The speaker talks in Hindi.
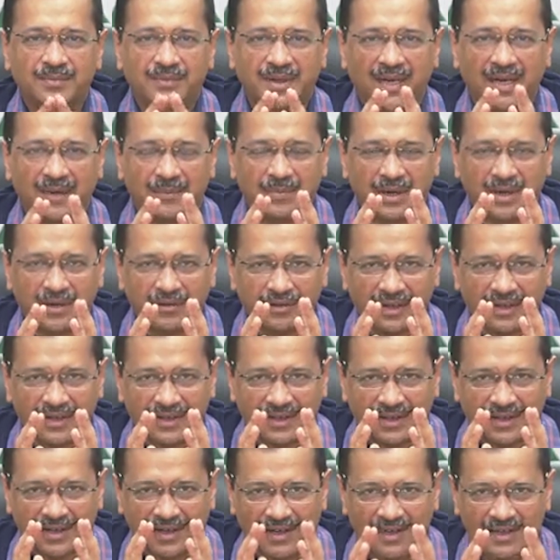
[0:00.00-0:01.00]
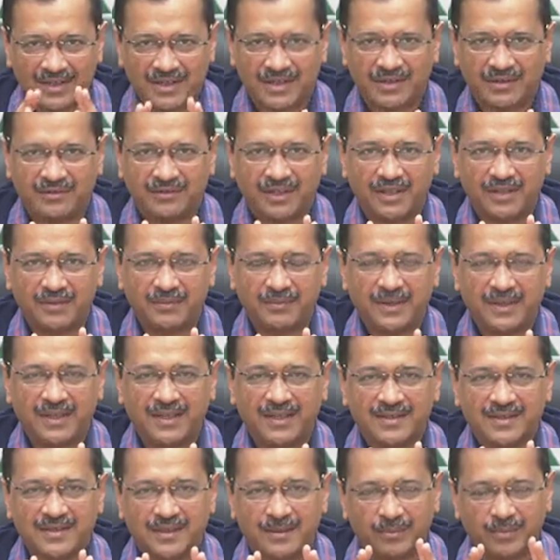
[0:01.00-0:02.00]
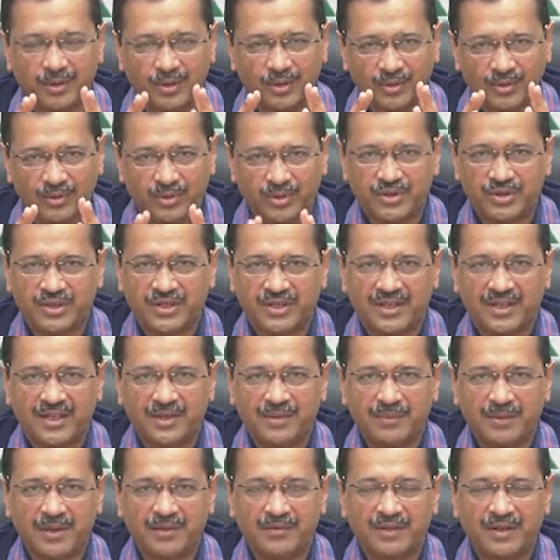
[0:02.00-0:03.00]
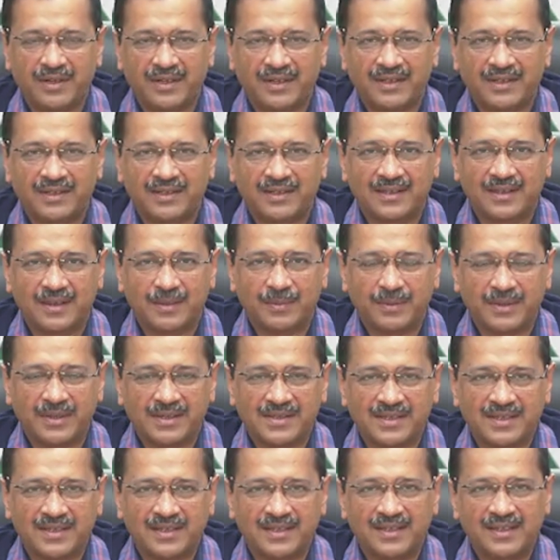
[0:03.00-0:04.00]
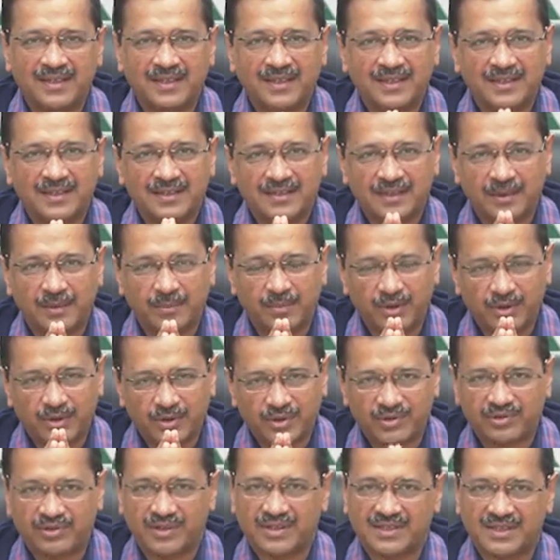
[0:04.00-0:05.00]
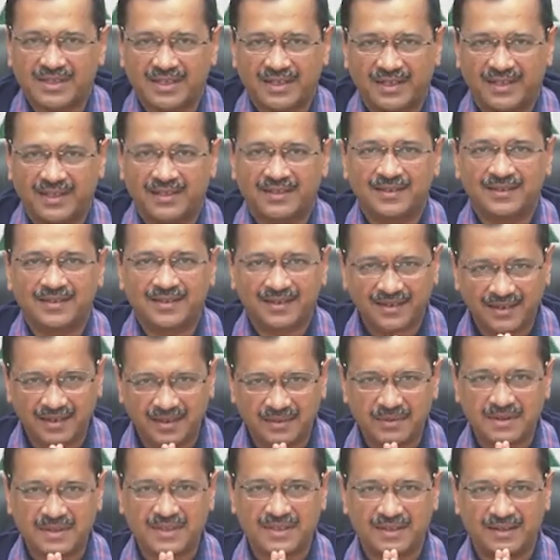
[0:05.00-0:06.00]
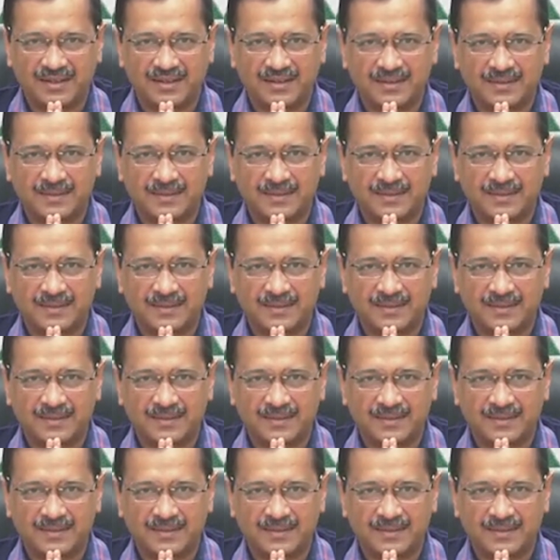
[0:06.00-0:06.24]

आप भगवान का आशीर्वाद मिले सब लोग खुश रहें भगवान की कृपा से सब लोग स्वस्थ रहें नमस्कार